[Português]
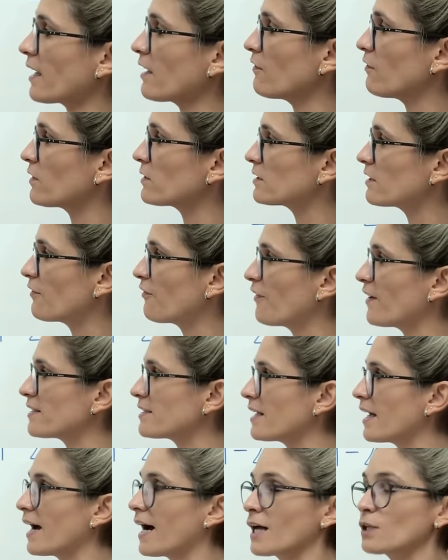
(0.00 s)
que você fez
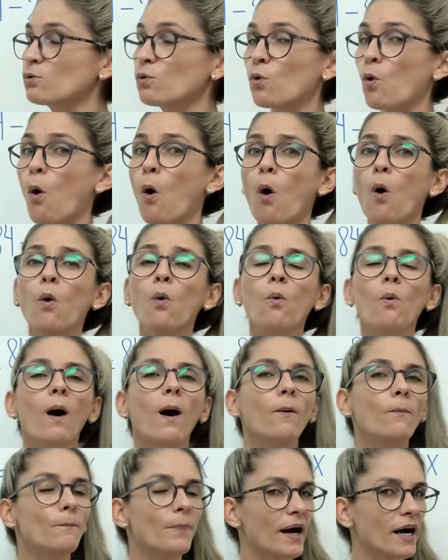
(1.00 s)
errado ou
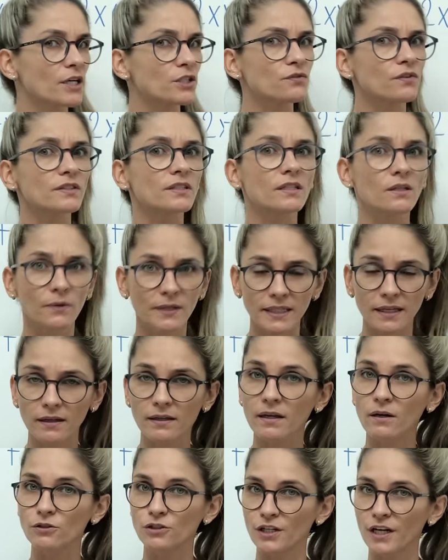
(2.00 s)
qual parte você não
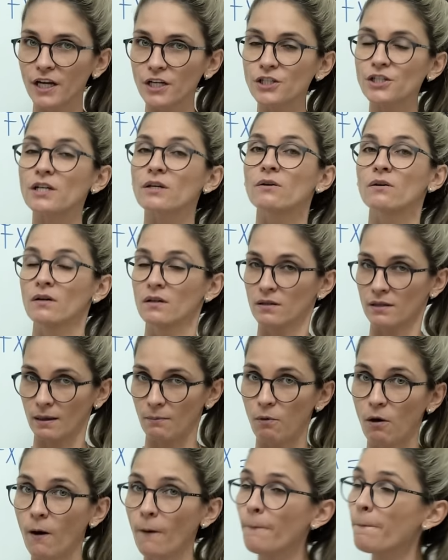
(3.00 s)
entendeu direitinho, tá
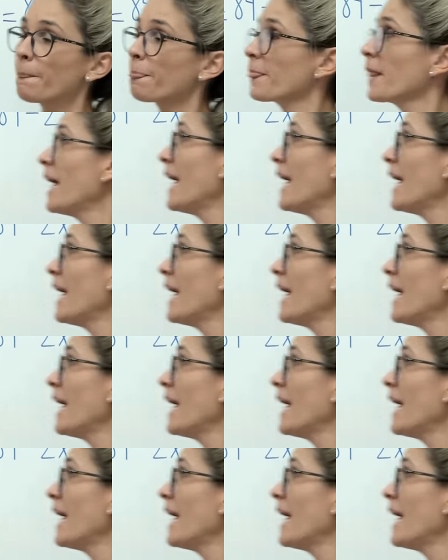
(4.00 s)
bom?